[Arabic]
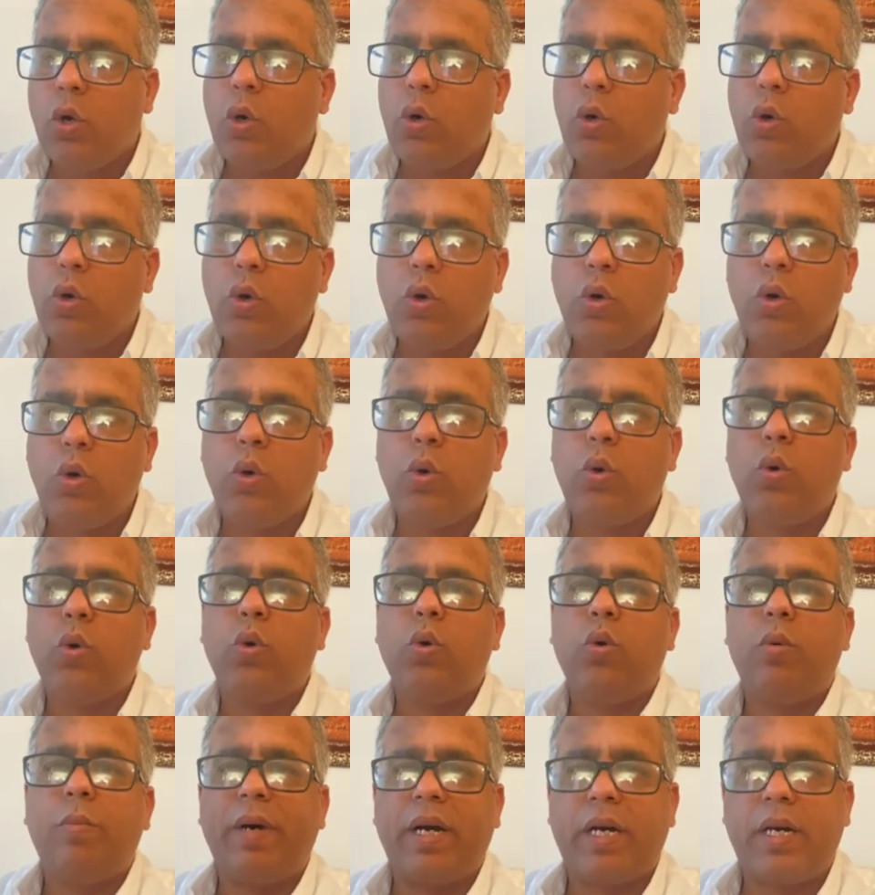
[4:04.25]

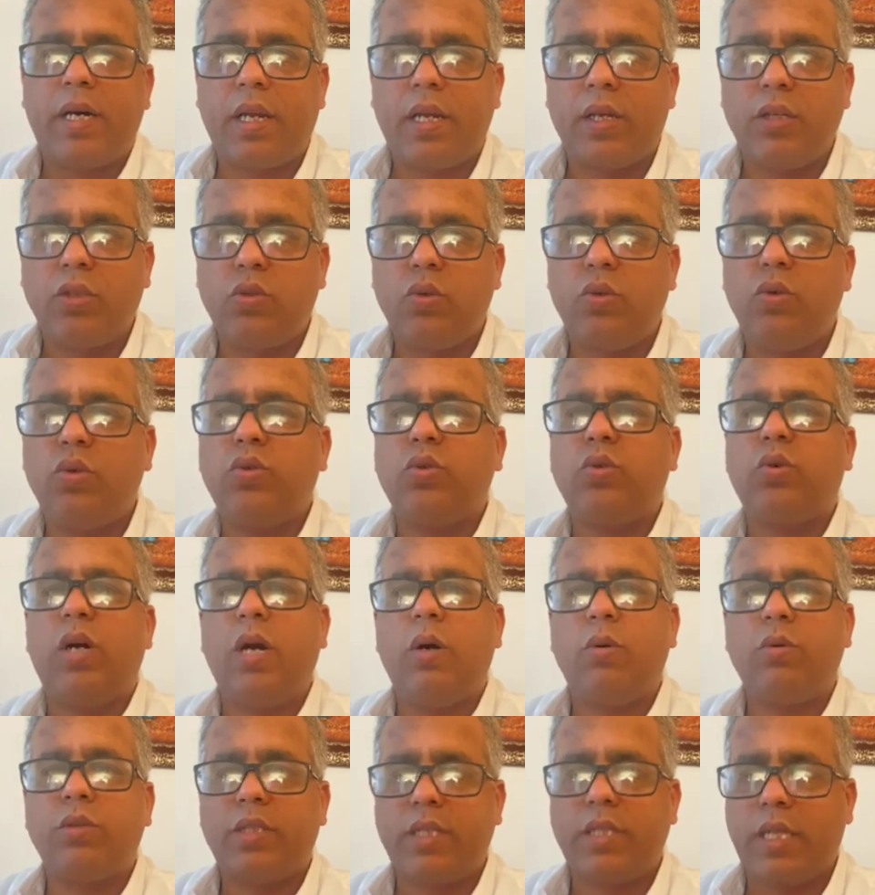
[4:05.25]
وما قريتوش
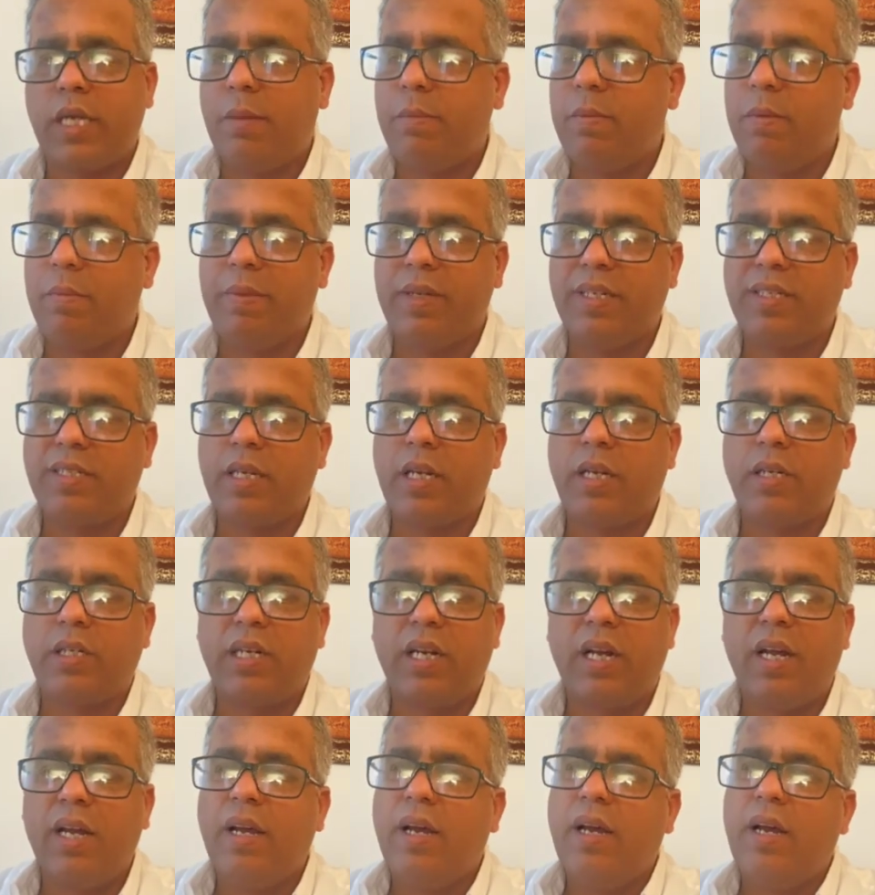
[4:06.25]
وحاول تسحب الميساج
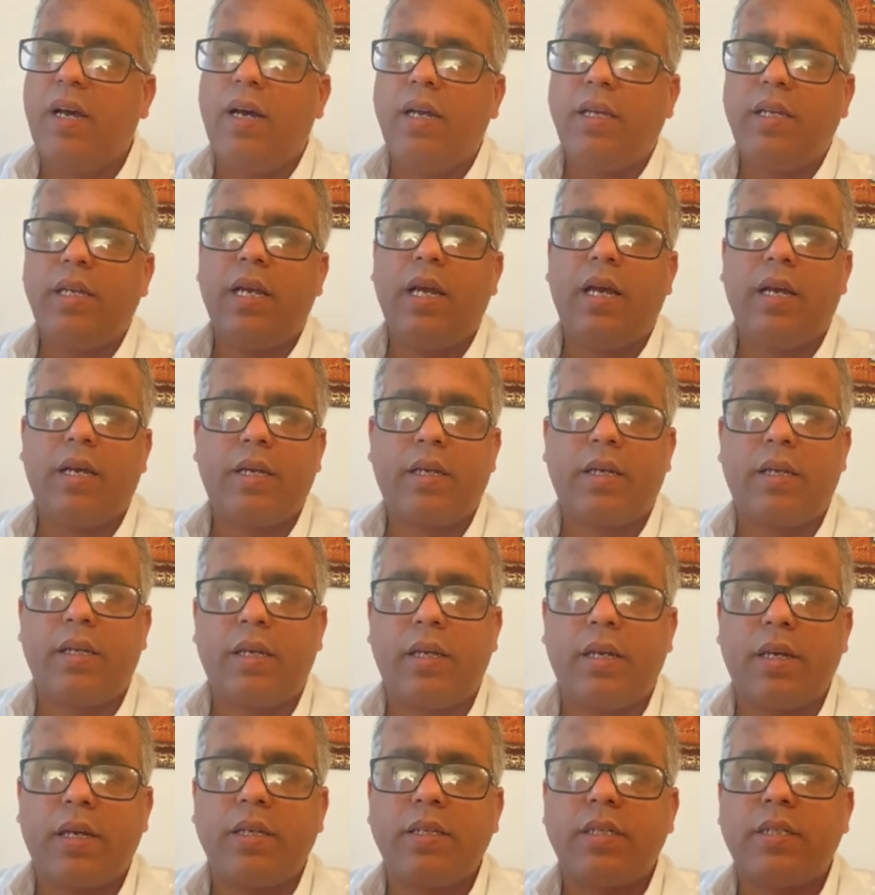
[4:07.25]
يا
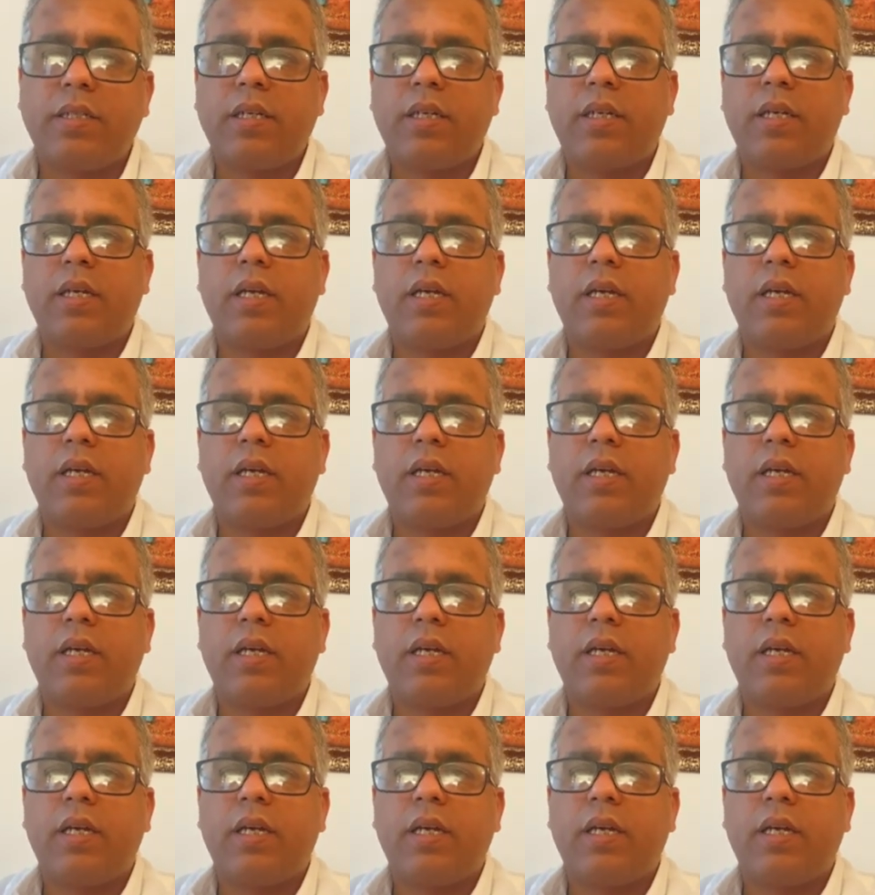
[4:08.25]
اخي خصك